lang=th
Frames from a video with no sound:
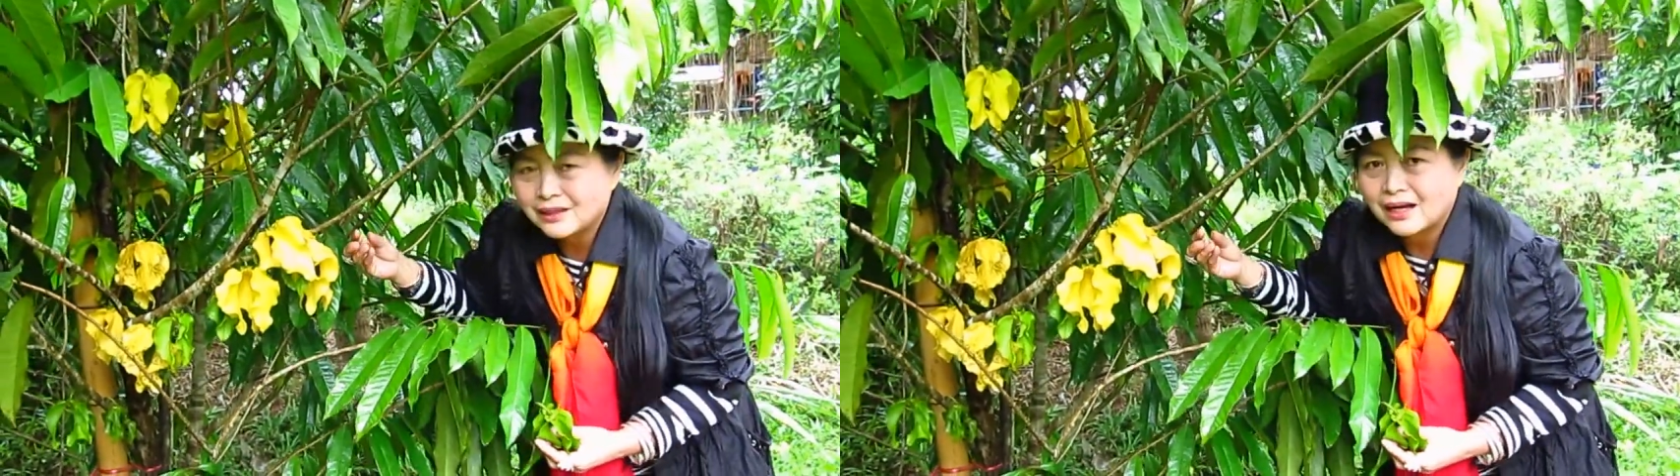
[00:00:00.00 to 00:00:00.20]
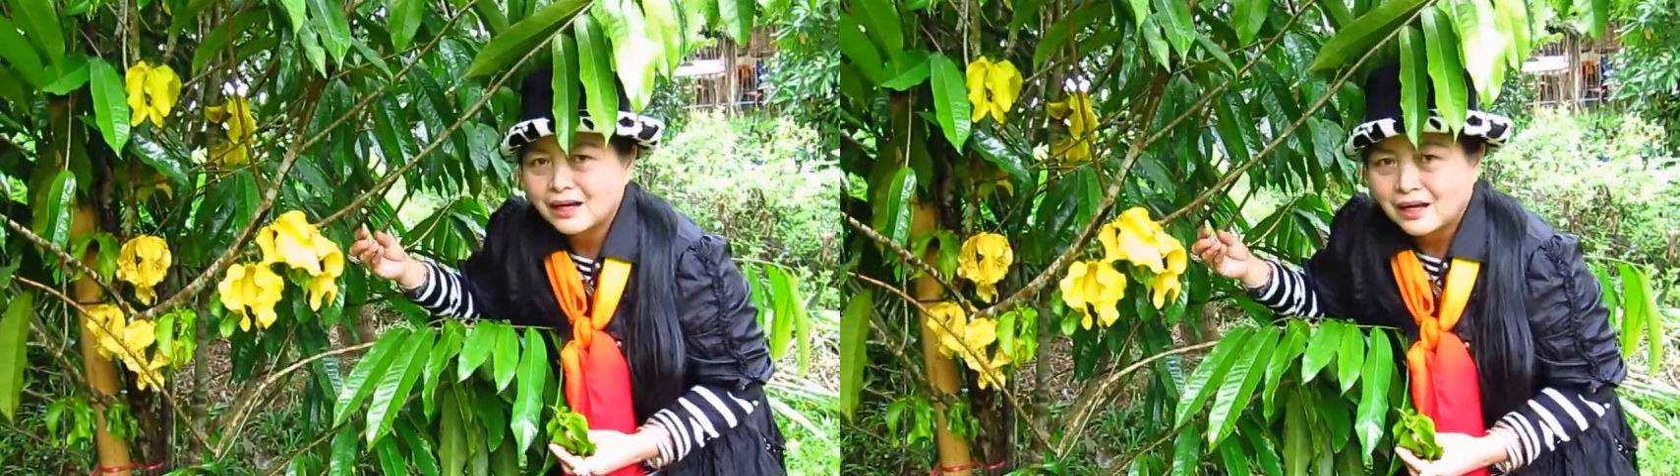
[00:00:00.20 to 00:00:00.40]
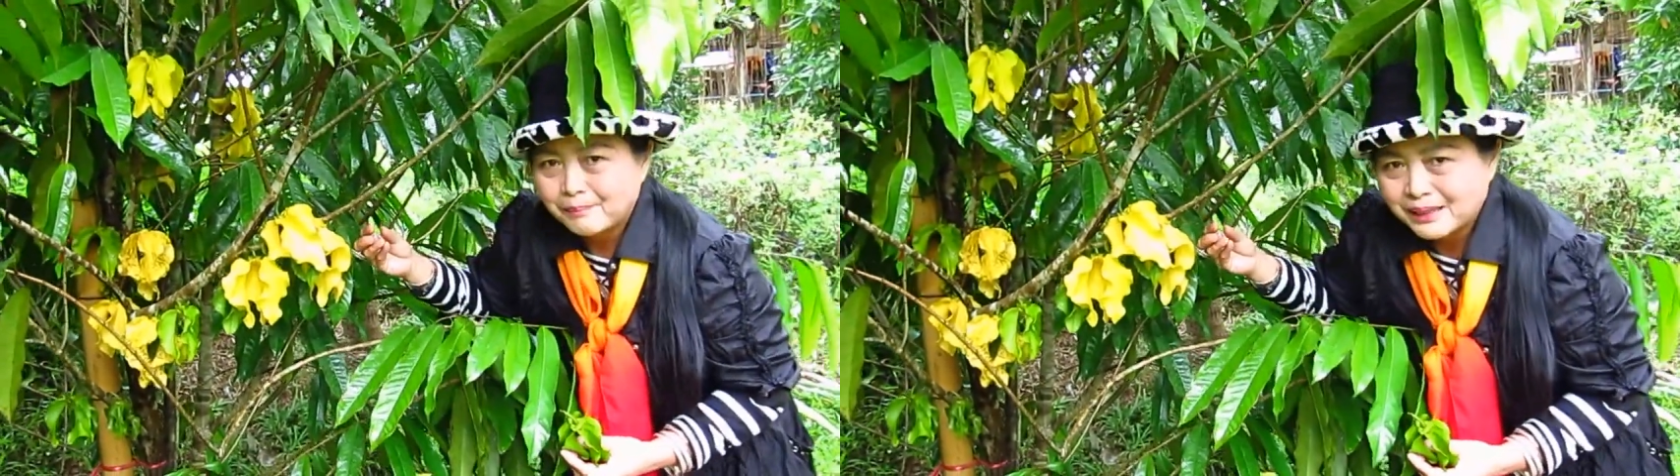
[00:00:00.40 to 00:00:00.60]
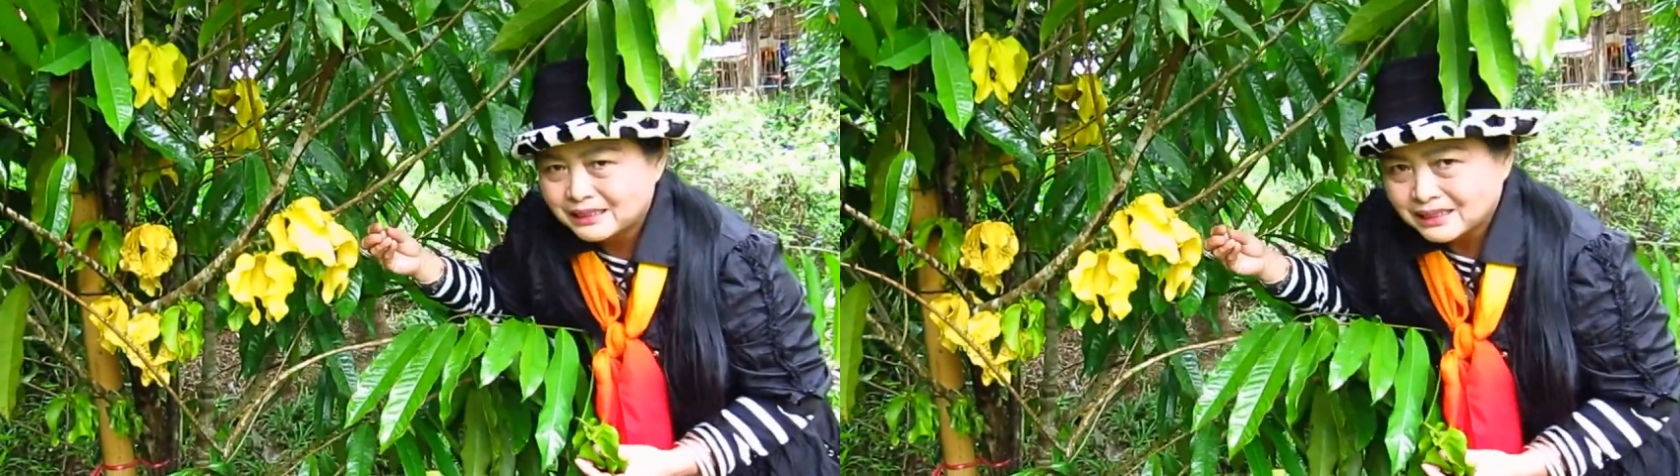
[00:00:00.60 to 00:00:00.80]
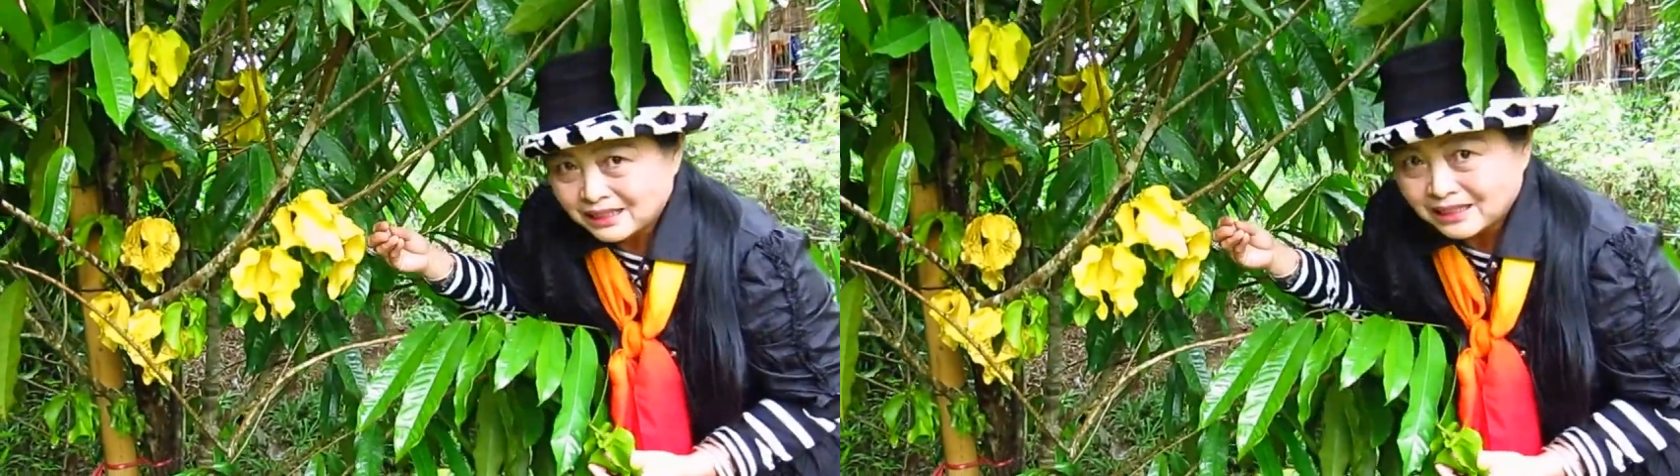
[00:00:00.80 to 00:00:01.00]
จะเป็น
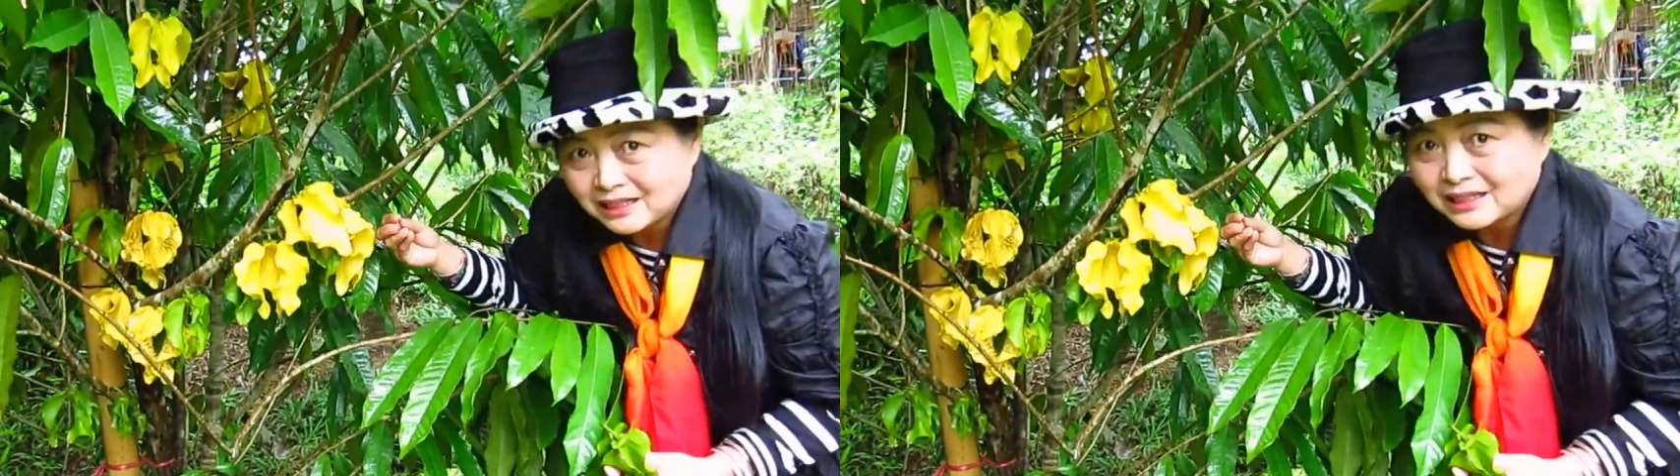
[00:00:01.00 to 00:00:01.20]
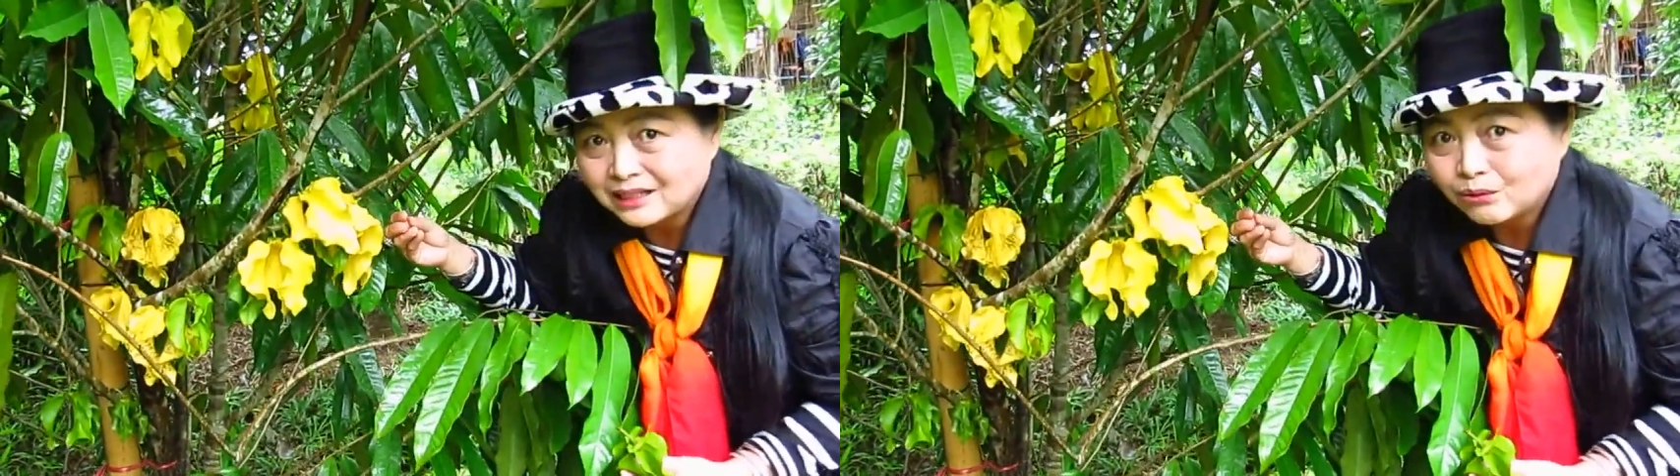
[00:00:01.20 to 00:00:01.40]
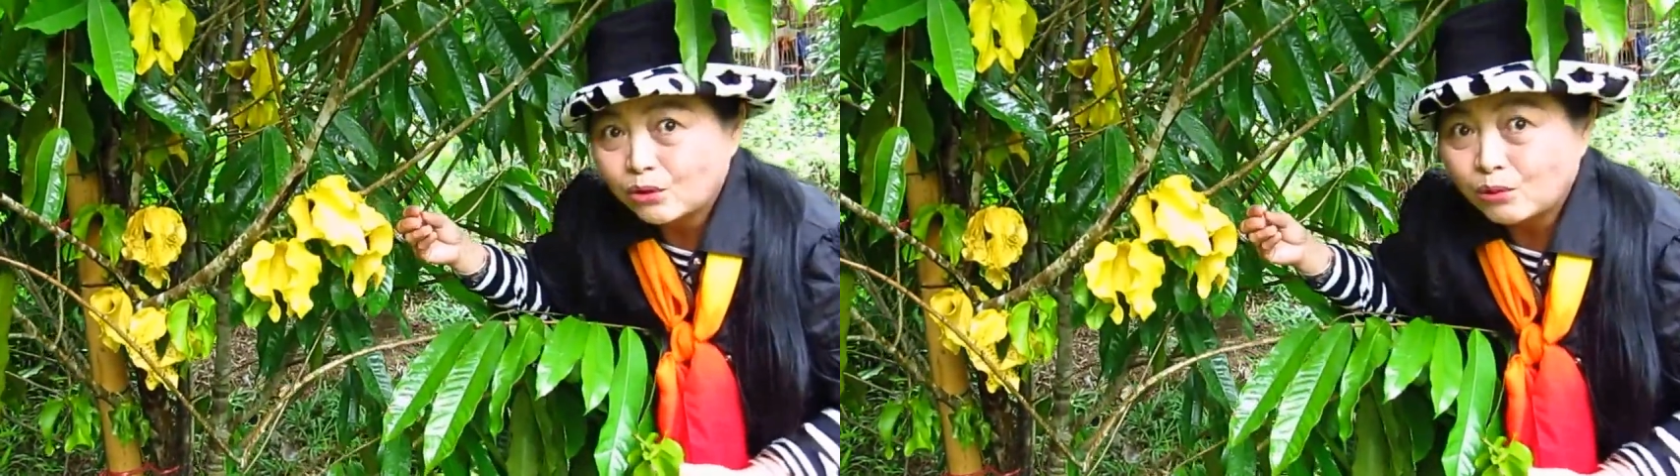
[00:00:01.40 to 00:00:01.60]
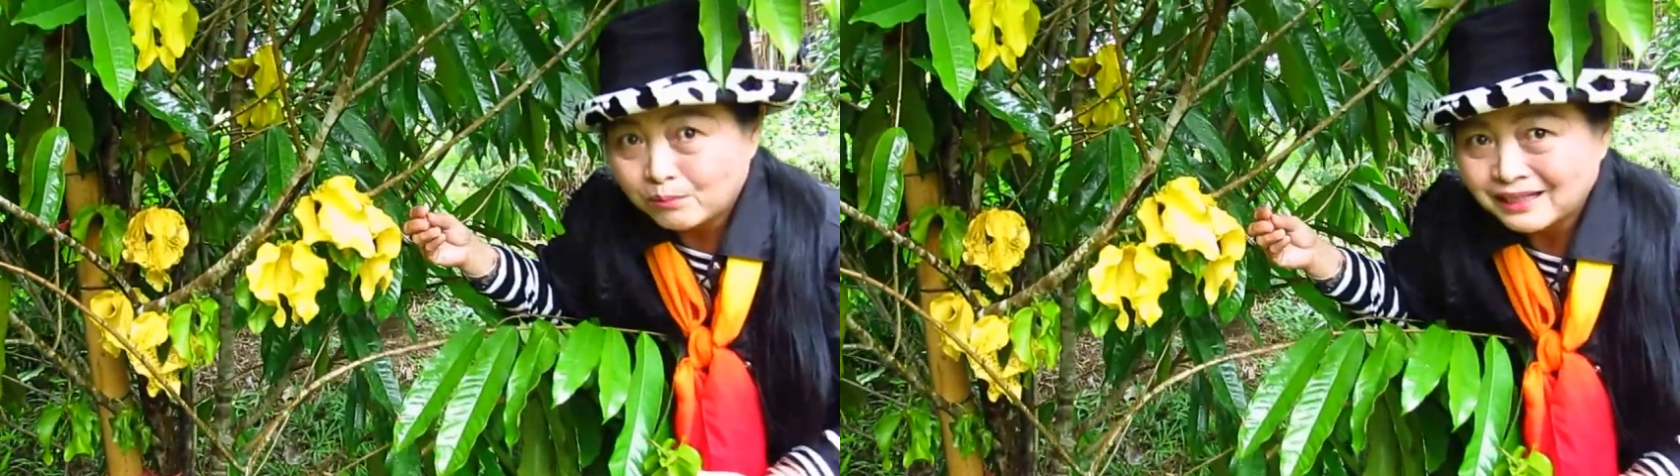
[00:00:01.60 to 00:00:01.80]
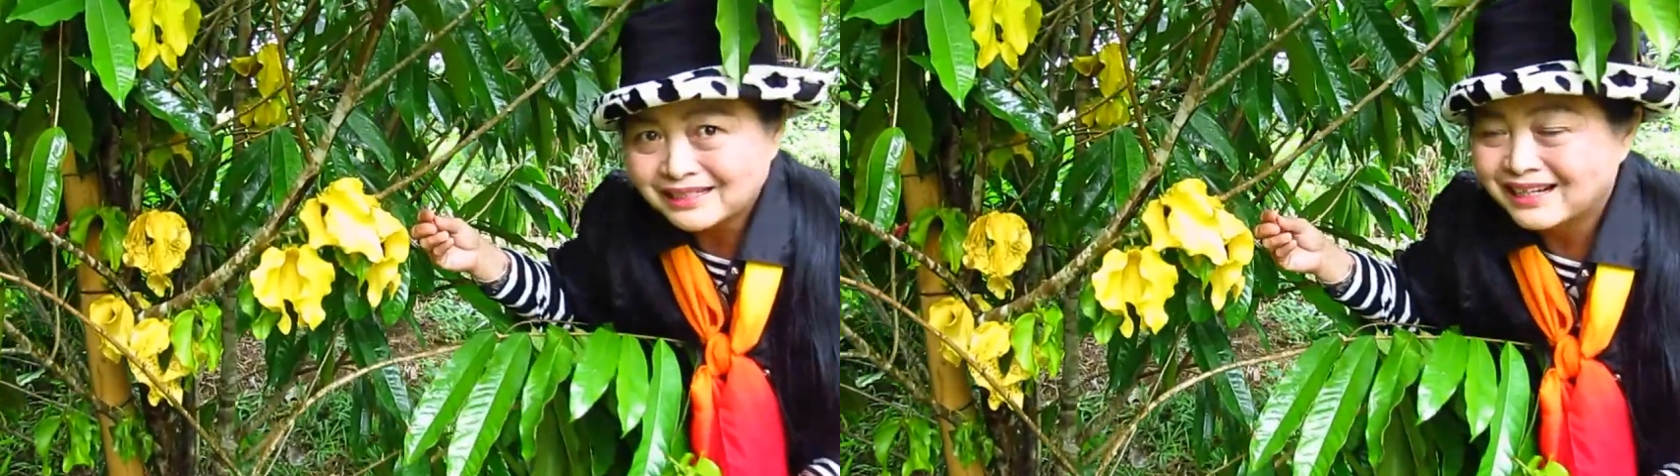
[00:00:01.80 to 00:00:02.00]
สีเขียวอม
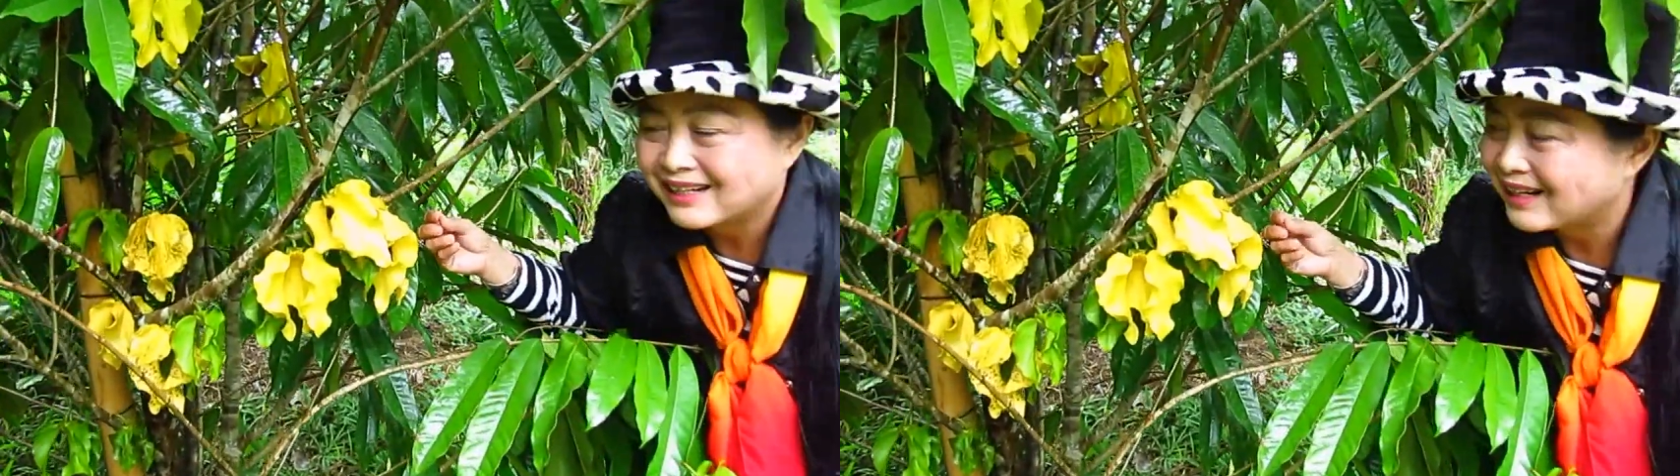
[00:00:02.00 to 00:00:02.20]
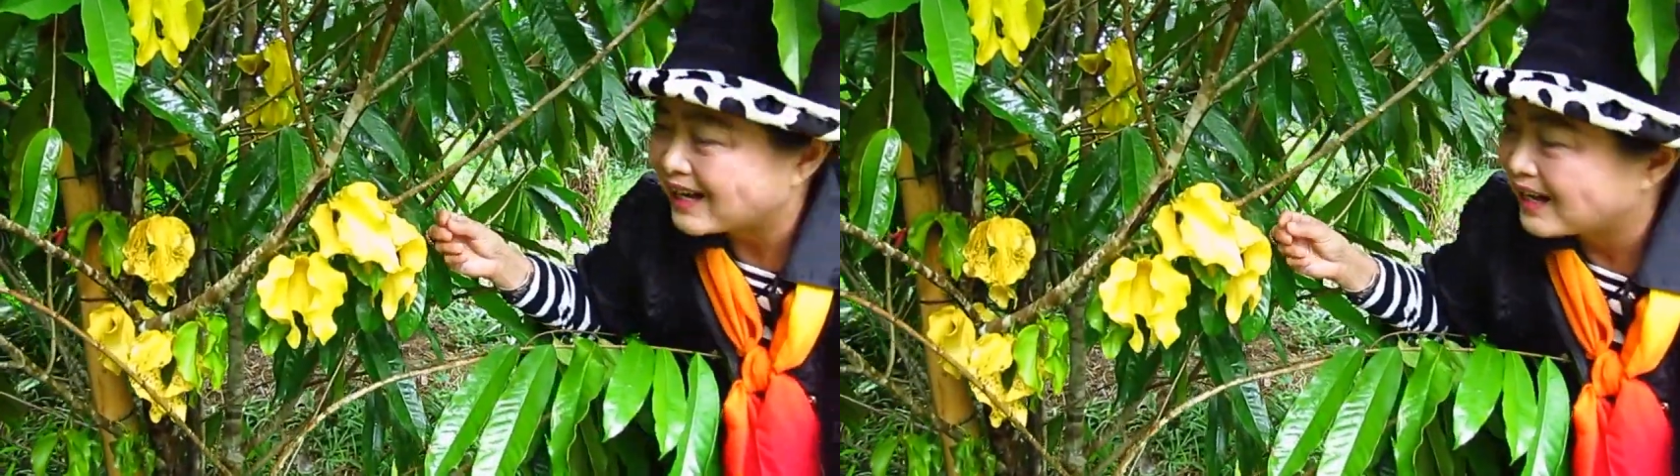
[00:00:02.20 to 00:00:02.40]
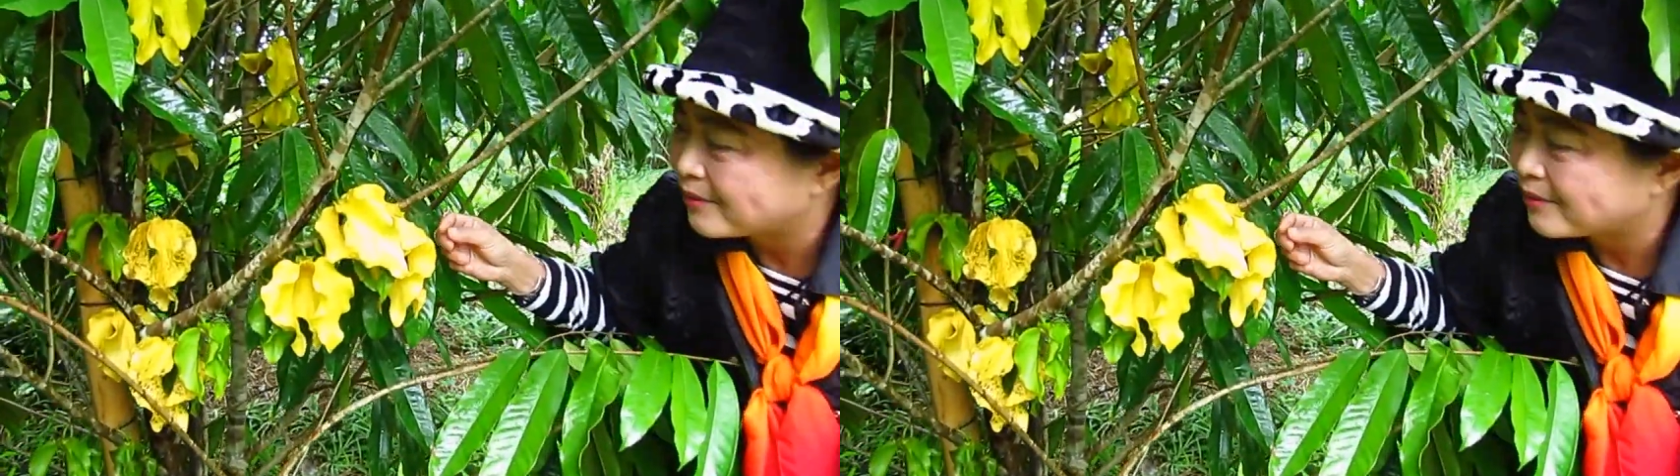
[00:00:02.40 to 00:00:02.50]
เหลืองนะคะ